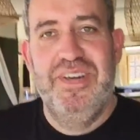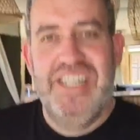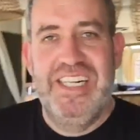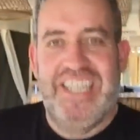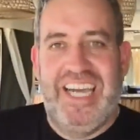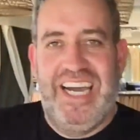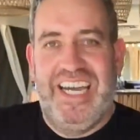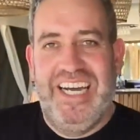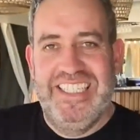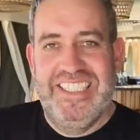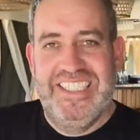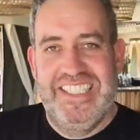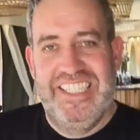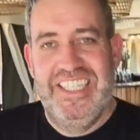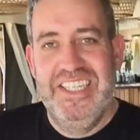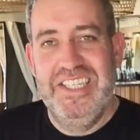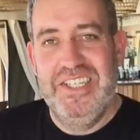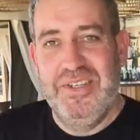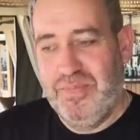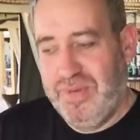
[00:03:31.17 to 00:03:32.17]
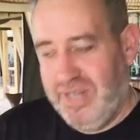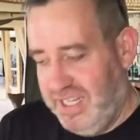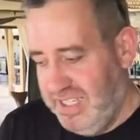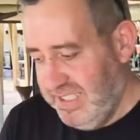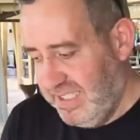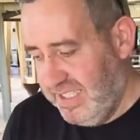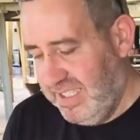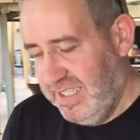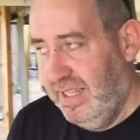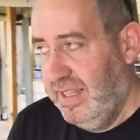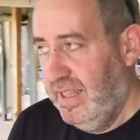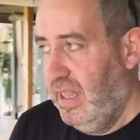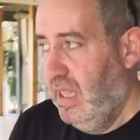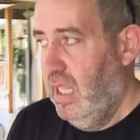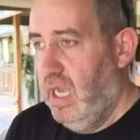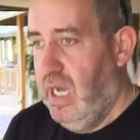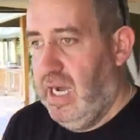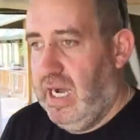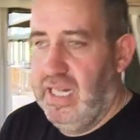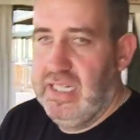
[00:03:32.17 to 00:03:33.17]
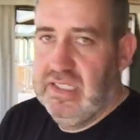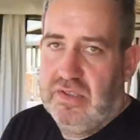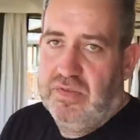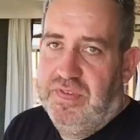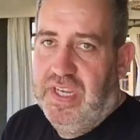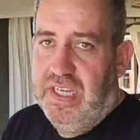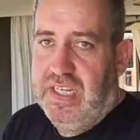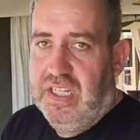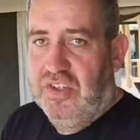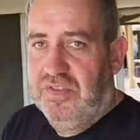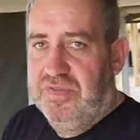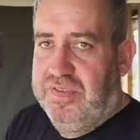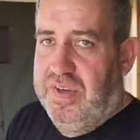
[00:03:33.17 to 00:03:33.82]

weil gerade das Licht passt. Also wirklich